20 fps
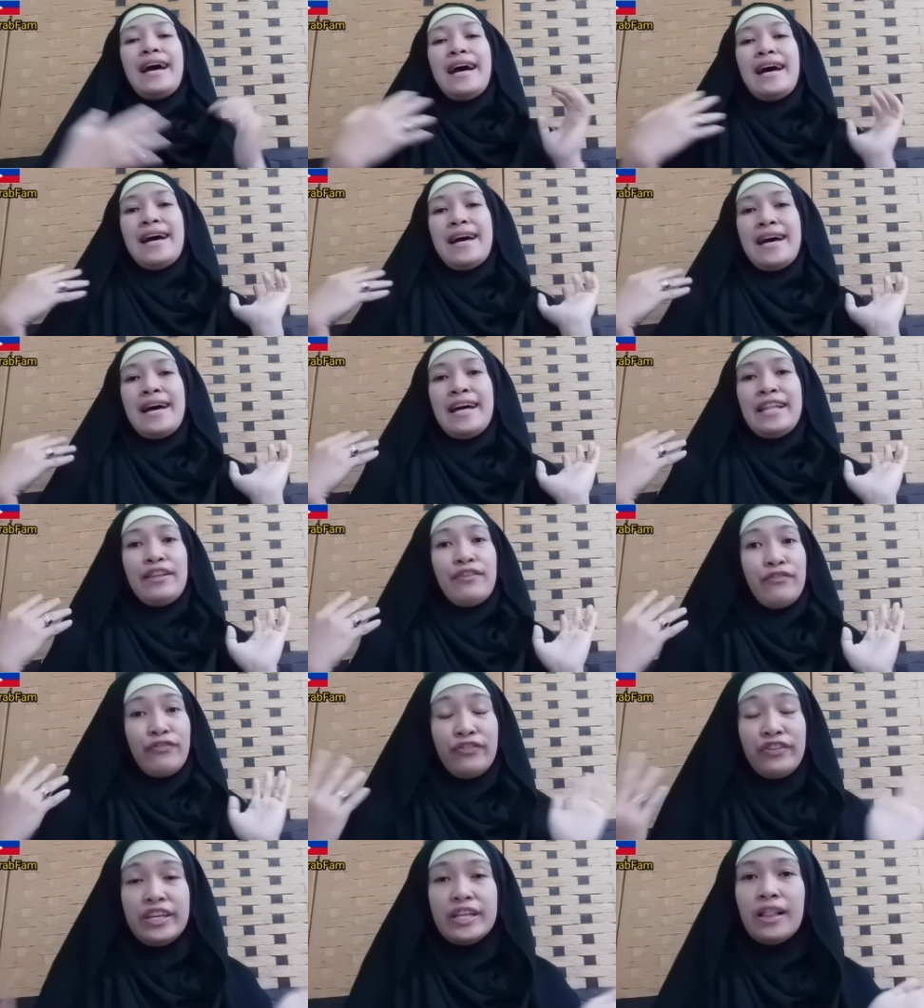uh, the
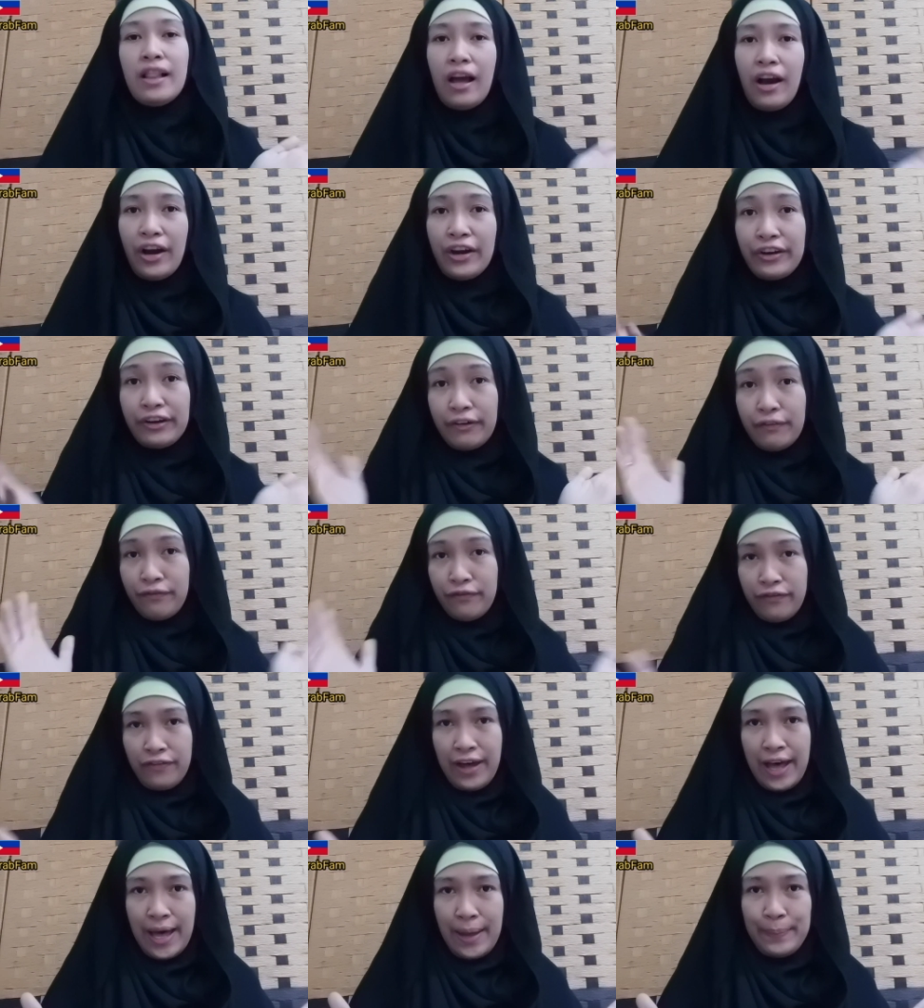Feel Arab
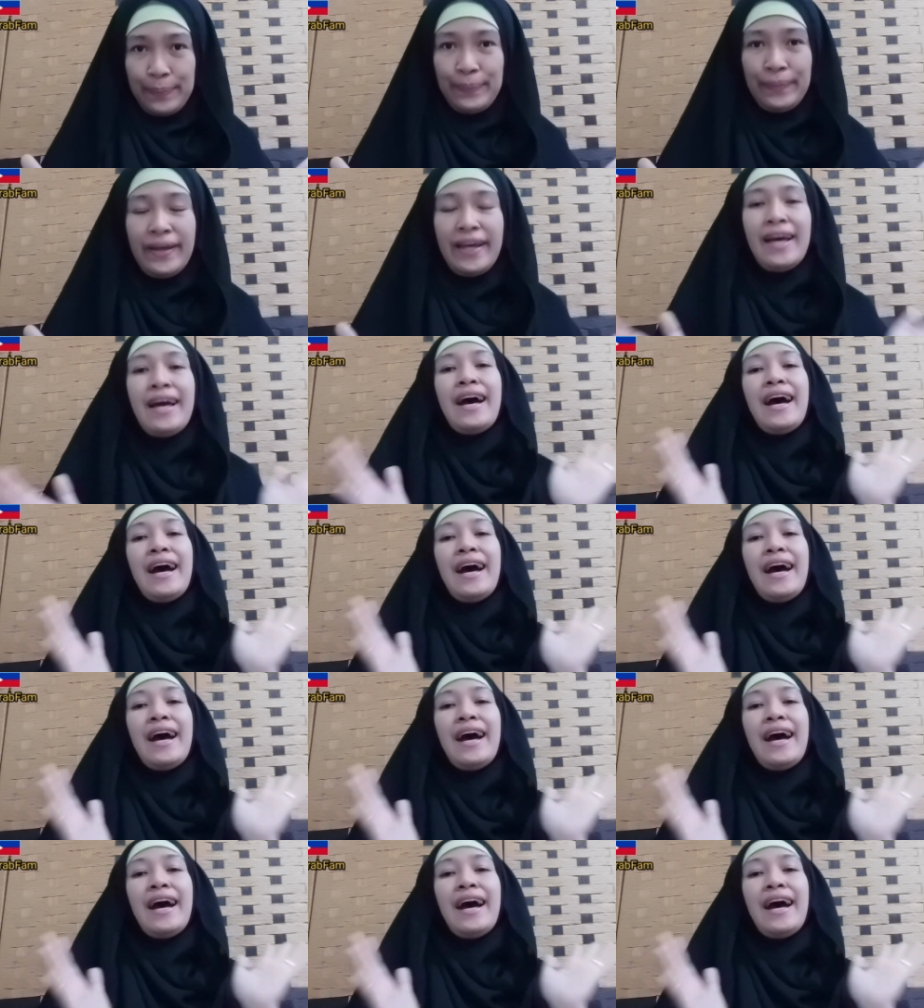Fam.